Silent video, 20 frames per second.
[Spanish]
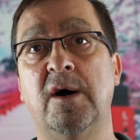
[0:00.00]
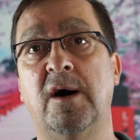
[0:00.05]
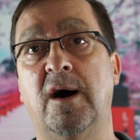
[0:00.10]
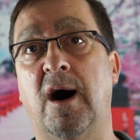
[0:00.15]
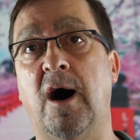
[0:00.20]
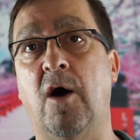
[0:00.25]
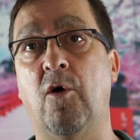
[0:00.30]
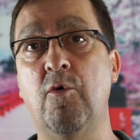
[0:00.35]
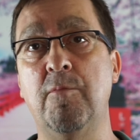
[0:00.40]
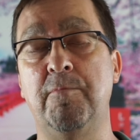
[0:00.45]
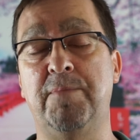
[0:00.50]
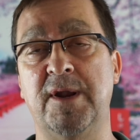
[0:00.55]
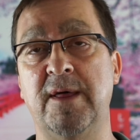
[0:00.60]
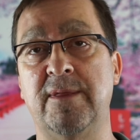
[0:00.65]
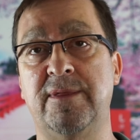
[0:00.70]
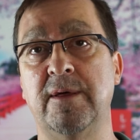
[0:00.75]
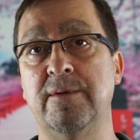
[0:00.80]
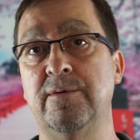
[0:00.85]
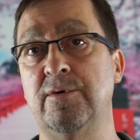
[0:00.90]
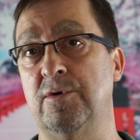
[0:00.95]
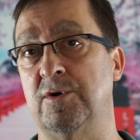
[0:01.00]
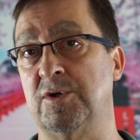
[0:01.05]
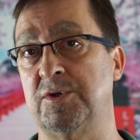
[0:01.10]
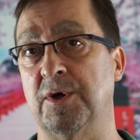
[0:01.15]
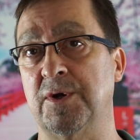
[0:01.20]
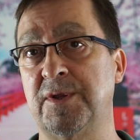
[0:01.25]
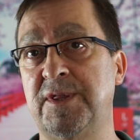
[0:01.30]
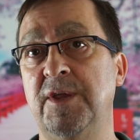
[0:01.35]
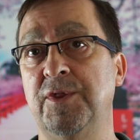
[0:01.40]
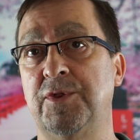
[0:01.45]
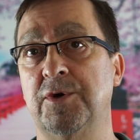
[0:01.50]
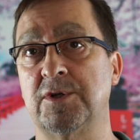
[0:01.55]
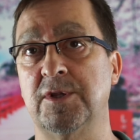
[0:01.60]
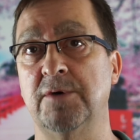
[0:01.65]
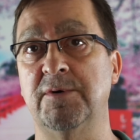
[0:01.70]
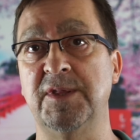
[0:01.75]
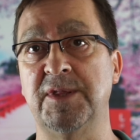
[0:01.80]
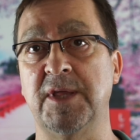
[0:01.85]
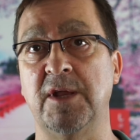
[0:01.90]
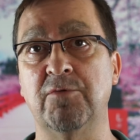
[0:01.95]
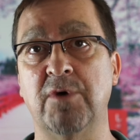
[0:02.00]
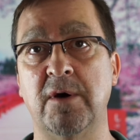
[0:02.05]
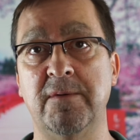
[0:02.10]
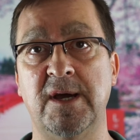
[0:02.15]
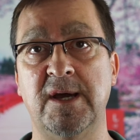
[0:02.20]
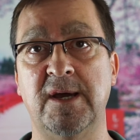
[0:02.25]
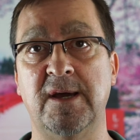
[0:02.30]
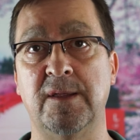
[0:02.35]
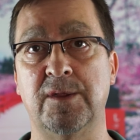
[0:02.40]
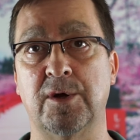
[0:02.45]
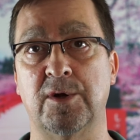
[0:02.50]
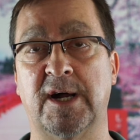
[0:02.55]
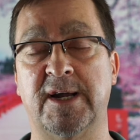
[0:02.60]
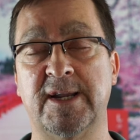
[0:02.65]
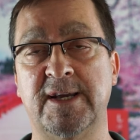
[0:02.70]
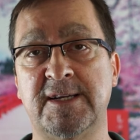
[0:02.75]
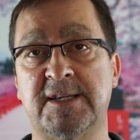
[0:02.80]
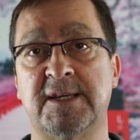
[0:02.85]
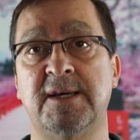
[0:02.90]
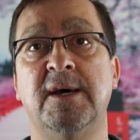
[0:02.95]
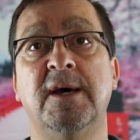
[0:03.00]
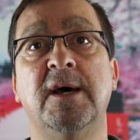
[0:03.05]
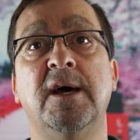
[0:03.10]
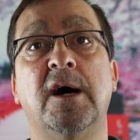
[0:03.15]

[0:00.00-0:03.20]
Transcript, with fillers: a un precio de unos 299 dólares,